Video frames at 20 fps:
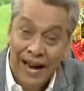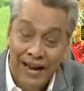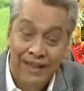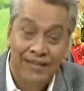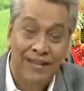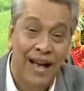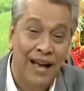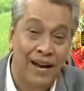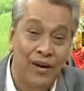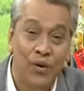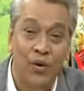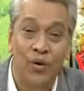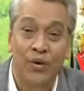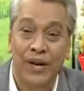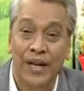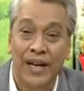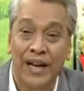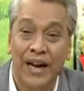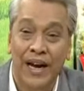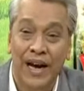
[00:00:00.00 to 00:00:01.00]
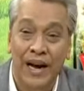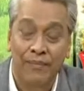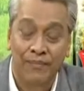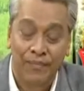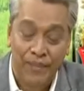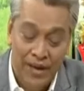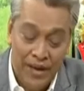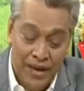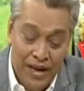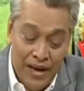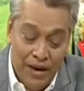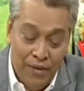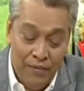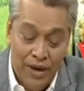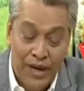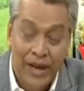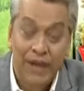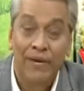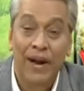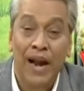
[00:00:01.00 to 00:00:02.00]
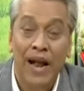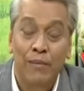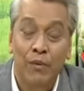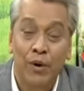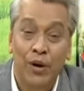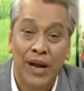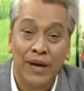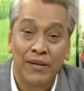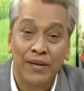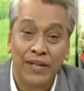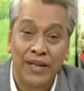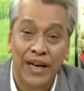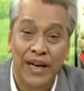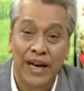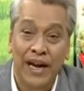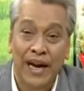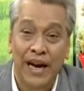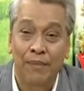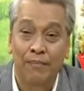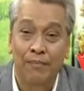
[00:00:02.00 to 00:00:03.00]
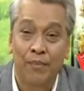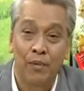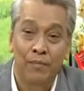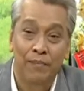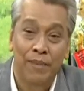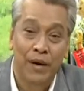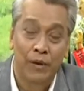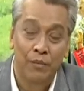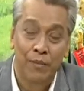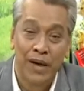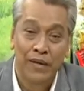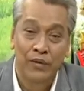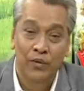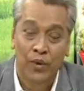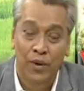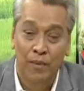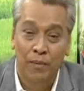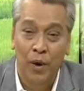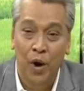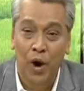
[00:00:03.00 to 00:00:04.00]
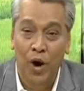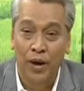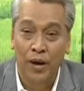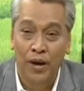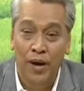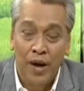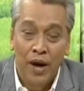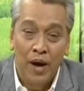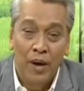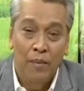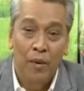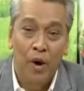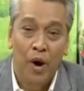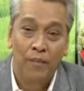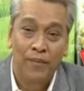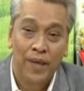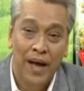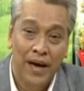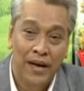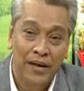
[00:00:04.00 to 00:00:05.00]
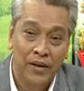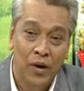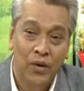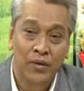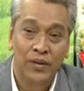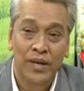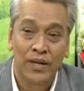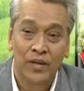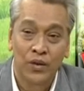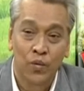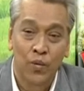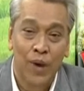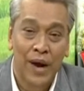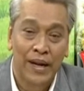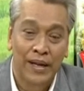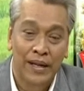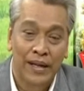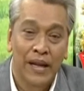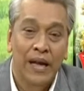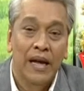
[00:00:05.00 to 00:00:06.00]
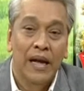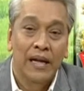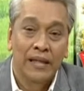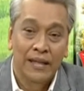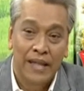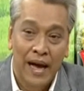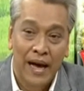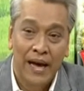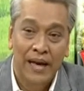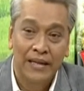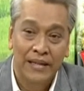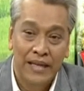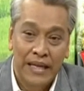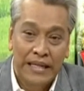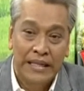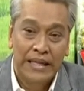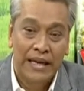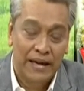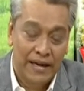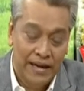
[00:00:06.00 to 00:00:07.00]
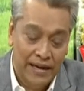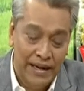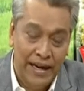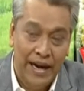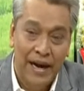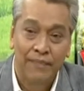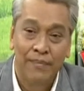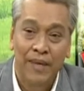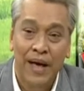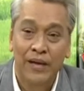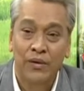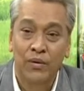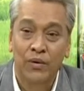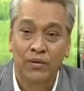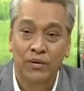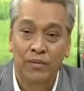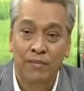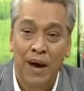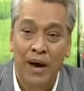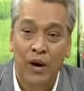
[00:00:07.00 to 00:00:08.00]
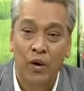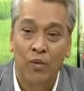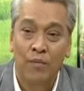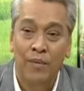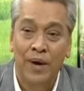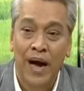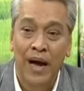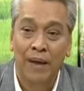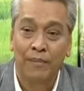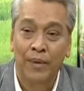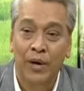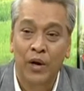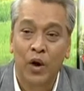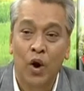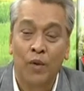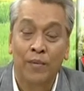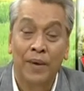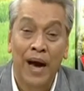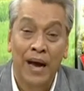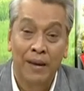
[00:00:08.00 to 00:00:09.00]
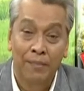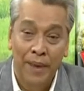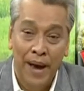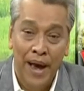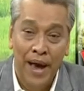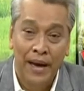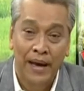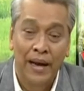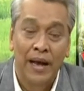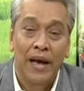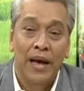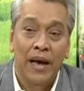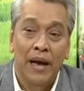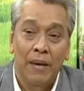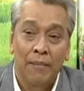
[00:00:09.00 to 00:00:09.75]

การรักษาโรคนี้นะครับวันนี้เวลาหมดแล้วจริงๆนะครับผมพานุมาตรสุขพรพร้อมทั้งดร.สุวรรณตั้งจิตเจริญนะครับนายกสมาคมการประกอบการแพทย์